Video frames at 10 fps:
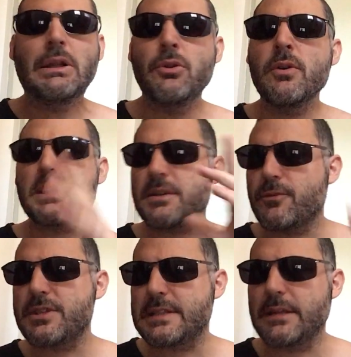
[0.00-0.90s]
non che se
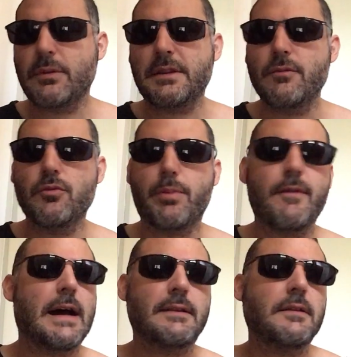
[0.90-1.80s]
fosse stata una TV
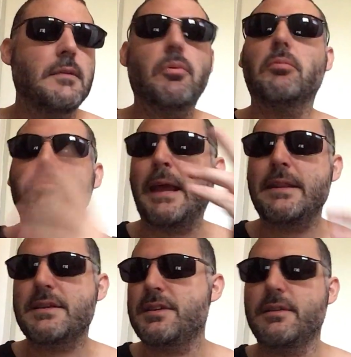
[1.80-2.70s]
privata tipo
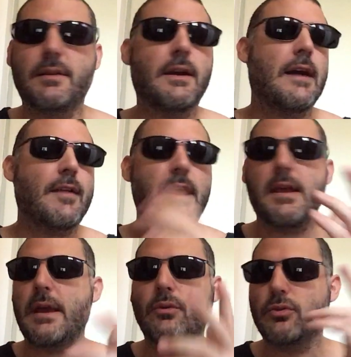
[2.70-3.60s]
Mediaset
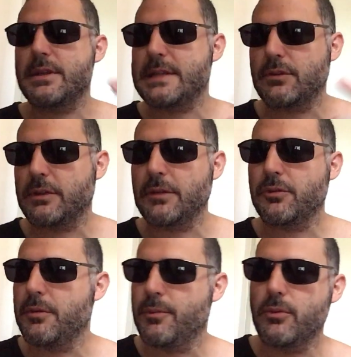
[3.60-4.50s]
avrei autorizzato
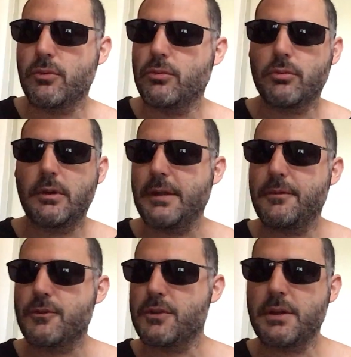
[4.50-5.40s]
tanto di più la
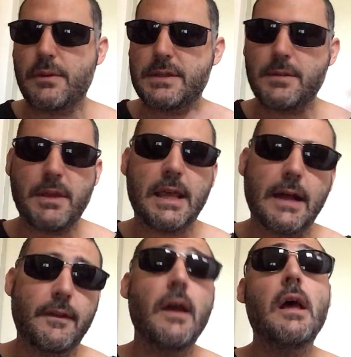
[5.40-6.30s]
diffusione di queste
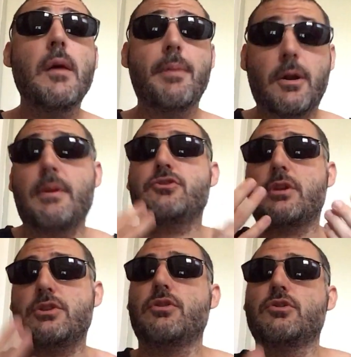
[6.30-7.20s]
minchiate, però a
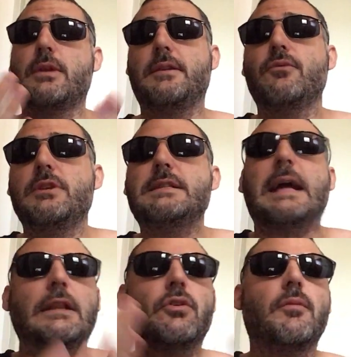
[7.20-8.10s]
maggior ragione sulla TV di
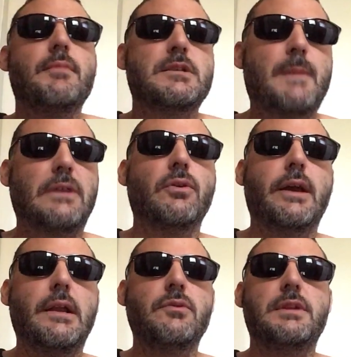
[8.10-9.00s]
Stato mi aspetto
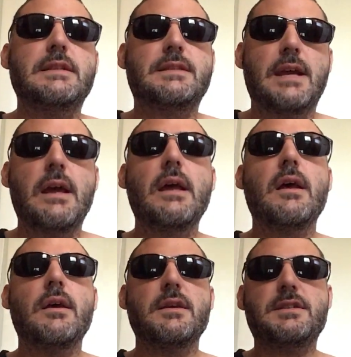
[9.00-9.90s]
che le notizie
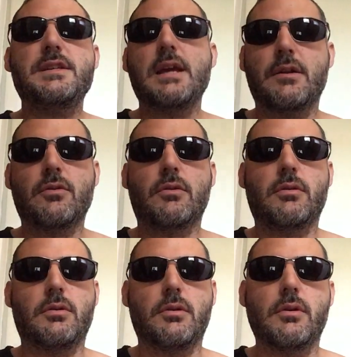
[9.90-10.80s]

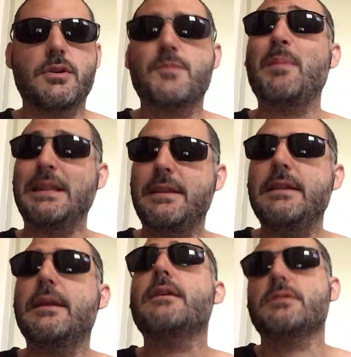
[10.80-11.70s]
siano eh,
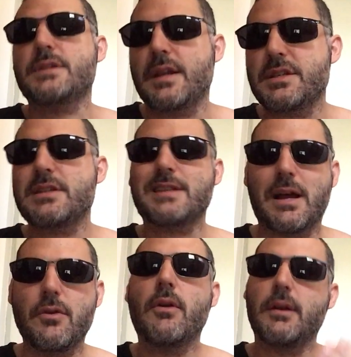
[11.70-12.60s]
smentite, se
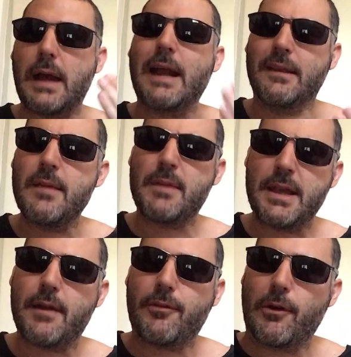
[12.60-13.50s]
necessario, anche in
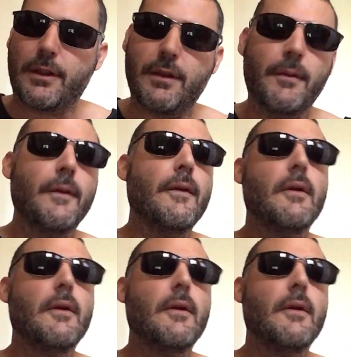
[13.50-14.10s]
maniera forte.